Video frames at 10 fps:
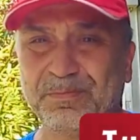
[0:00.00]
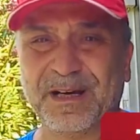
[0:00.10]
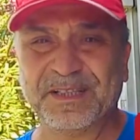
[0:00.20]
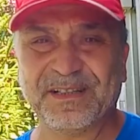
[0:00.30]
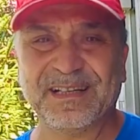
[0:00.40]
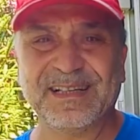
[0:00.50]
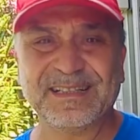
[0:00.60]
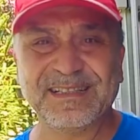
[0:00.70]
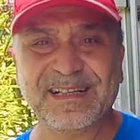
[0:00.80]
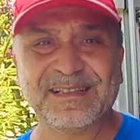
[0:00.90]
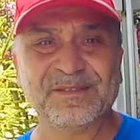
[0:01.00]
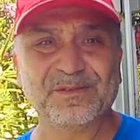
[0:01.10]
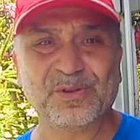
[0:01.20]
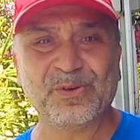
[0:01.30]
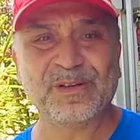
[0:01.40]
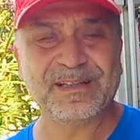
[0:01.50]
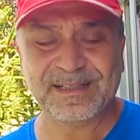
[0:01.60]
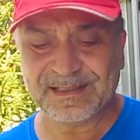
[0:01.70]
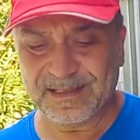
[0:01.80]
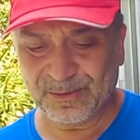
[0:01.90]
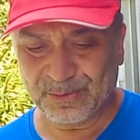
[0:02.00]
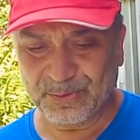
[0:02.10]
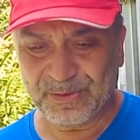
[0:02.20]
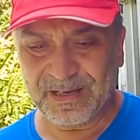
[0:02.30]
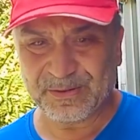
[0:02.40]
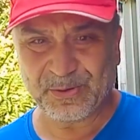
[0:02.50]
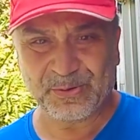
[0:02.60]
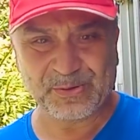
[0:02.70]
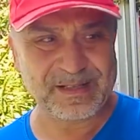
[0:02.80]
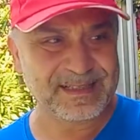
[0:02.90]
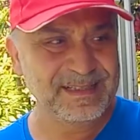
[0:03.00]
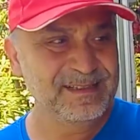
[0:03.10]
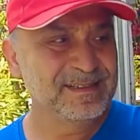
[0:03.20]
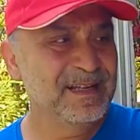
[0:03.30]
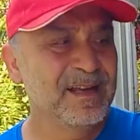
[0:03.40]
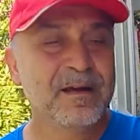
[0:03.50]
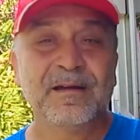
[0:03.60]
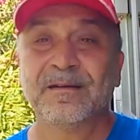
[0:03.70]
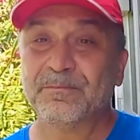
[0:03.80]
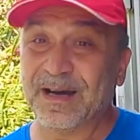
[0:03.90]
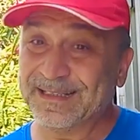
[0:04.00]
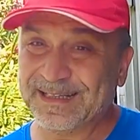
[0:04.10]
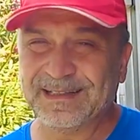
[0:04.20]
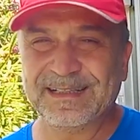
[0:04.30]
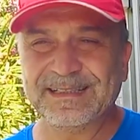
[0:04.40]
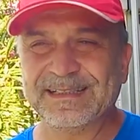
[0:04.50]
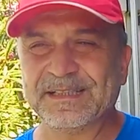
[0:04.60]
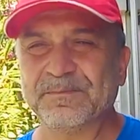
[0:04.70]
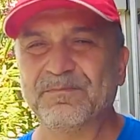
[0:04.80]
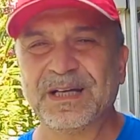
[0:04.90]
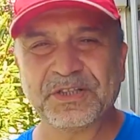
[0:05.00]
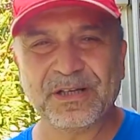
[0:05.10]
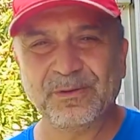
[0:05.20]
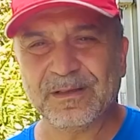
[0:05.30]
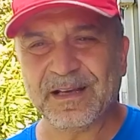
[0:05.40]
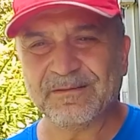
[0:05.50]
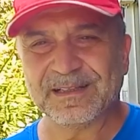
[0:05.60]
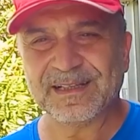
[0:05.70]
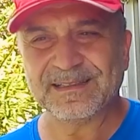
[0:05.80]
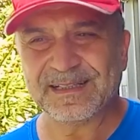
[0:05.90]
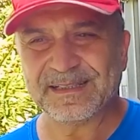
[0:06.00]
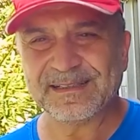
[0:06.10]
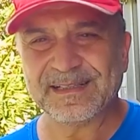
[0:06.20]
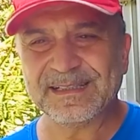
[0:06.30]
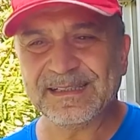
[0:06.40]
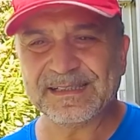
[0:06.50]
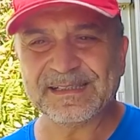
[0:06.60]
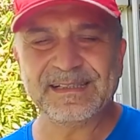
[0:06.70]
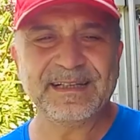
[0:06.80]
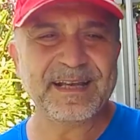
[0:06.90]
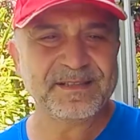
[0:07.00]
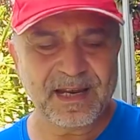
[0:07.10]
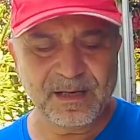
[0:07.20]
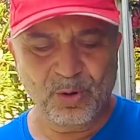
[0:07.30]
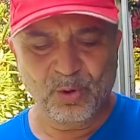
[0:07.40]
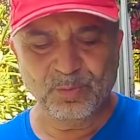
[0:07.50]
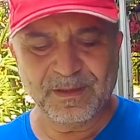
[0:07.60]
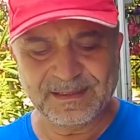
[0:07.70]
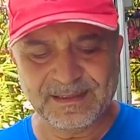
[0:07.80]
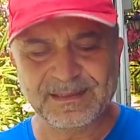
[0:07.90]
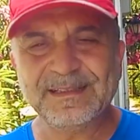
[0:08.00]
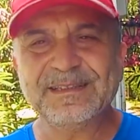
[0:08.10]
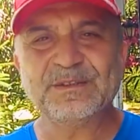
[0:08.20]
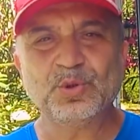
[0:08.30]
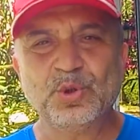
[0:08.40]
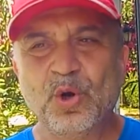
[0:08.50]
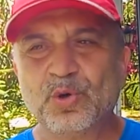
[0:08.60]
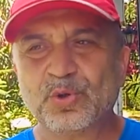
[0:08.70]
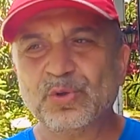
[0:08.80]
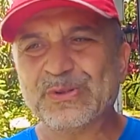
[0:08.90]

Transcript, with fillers: Başkalarına söyledikleri o güzel sözlerin başkaları için, başka ülke vatandaşları için geçerli olmadığını gördük.